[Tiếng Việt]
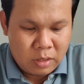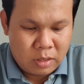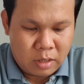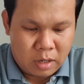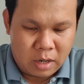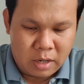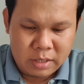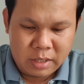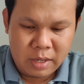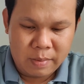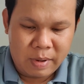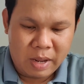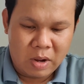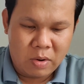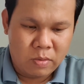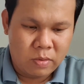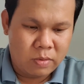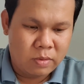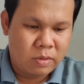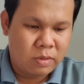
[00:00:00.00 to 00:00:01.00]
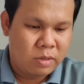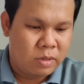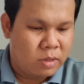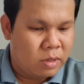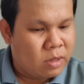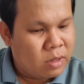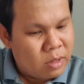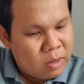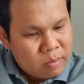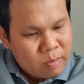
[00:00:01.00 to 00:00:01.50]
rồi tiếp theo
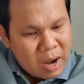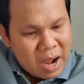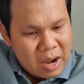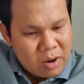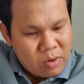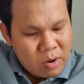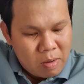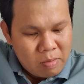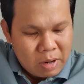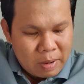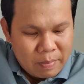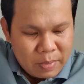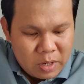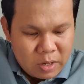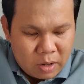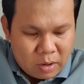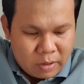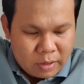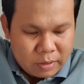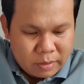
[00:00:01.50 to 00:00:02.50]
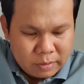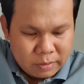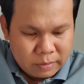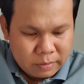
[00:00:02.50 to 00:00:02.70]
ba con ốc nắp nhựa nồi